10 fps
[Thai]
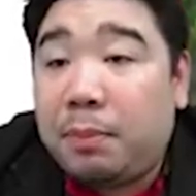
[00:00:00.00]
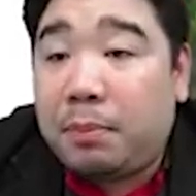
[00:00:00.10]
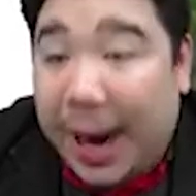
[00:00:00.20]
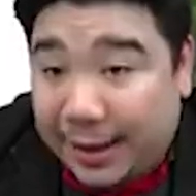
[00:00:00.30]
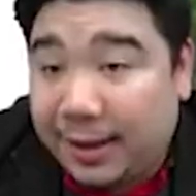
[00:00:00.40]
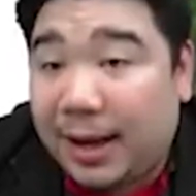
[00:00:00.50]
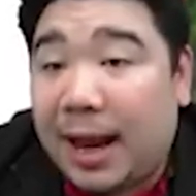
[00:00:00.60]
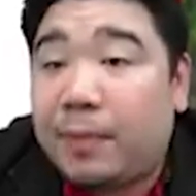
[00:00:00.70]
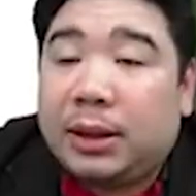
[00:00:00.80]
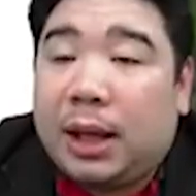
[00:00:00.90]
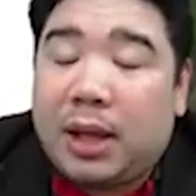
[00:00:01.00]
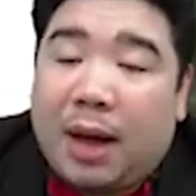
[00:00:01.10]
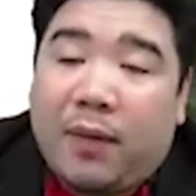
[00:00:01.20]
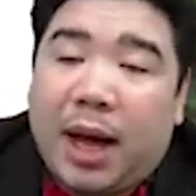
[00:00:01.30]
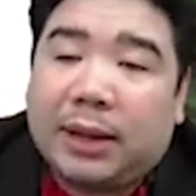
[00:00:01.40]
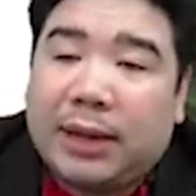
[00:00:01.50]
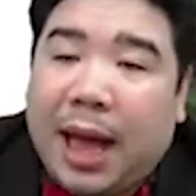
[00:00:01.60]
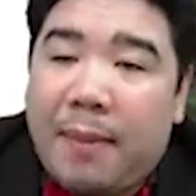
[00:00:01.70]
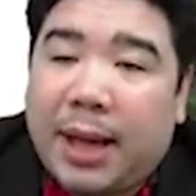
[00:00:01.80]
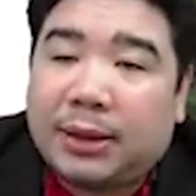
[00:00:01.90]
บัตรนะครับเขาถามว่า
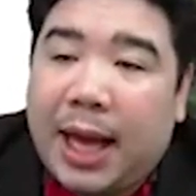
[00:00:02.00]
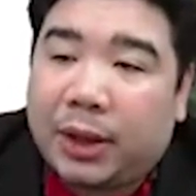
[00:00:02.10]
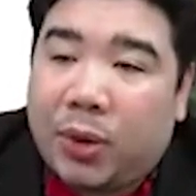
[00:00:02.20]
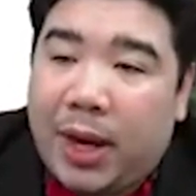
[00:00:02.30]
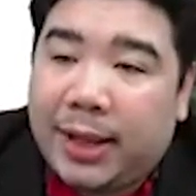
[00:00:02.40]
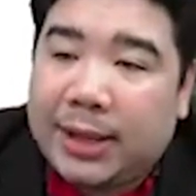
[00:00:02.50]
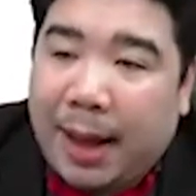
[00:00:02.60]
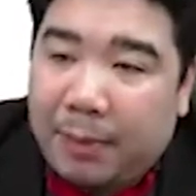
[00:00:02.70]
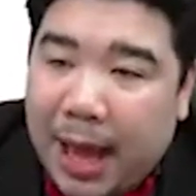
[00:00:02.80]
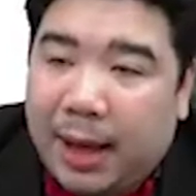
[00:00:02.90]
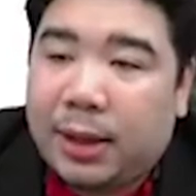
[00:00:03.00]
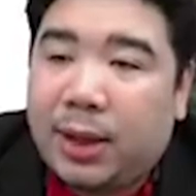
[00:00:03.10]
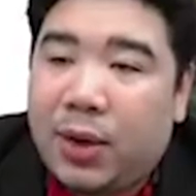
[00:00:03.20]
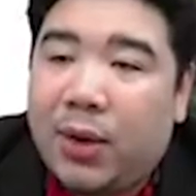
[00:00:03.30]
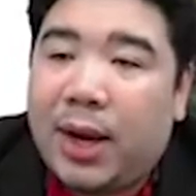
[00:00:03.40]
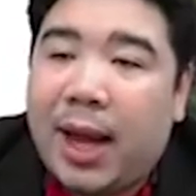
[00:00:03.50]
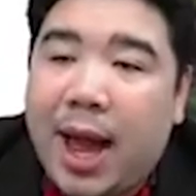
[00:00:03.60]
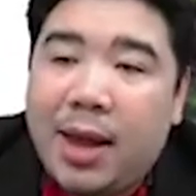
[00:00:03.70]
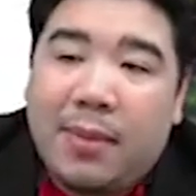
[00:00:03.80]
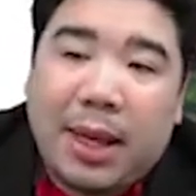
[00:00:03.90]
สามารถสร้างตัวเลข 3 หลักโดย
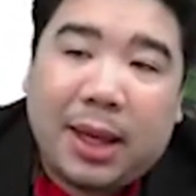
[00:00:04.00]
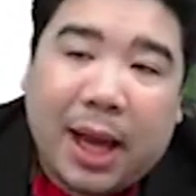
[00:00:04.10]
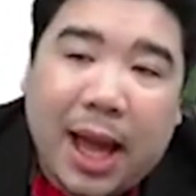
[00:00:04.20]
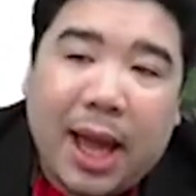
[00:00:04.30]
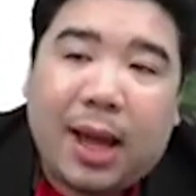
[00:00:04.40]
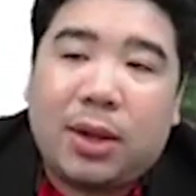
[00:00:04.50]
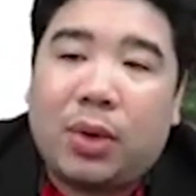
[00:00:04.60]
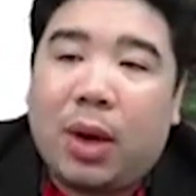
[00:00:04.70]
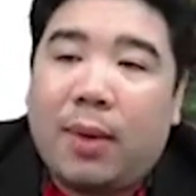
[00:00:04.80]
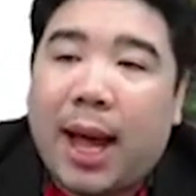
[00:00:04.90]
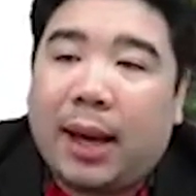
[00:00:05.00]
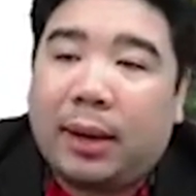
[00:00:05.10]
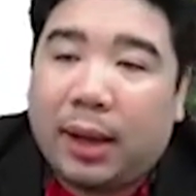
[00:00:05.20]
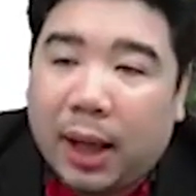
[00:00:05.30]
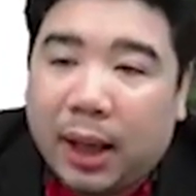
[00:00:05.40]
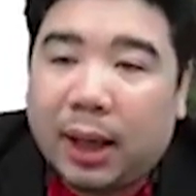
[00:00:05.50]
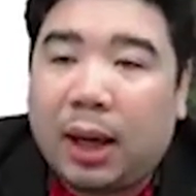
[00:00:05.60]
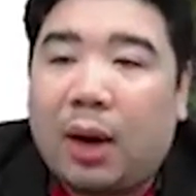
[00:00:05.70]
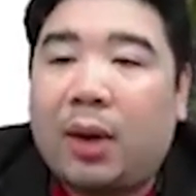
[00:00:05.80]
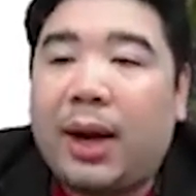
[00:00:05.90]
ให้มีค่าอยู่ระหว่าง
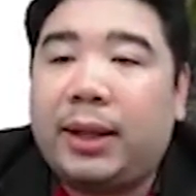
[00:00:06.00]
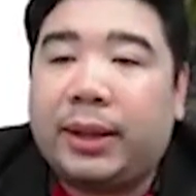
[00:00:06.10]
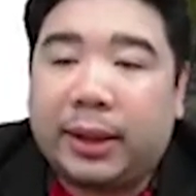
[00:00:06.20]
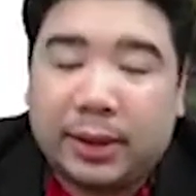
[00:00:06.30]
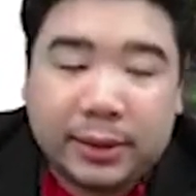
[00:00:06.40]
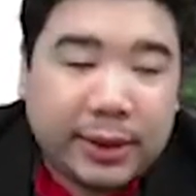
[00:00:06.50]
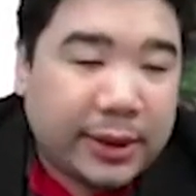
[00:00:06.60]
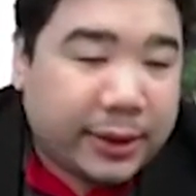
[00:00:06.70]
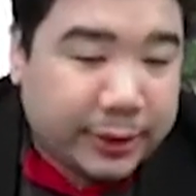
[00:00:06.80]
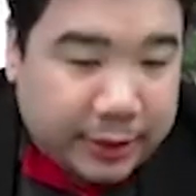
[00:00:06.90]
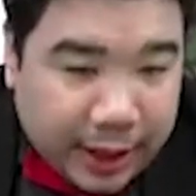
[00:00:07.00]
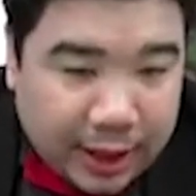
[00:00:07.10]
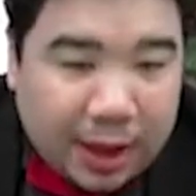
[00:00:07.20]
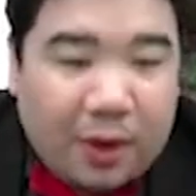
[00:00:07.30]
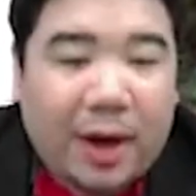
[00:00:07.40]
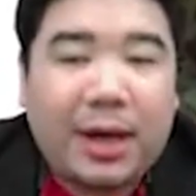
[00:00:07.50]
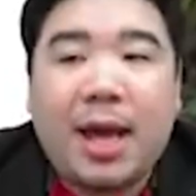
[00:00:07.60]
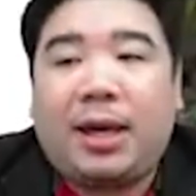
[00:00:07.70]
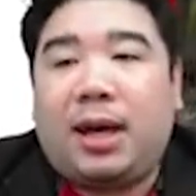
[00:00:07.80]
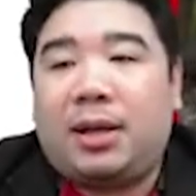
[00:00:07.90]
100 ถึง 400
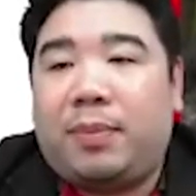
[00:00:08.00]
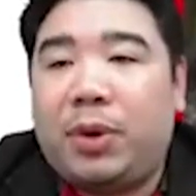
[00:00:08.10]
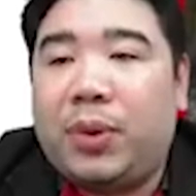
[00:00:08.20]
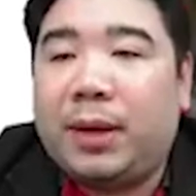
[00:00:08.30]
ได้กี่จำนวน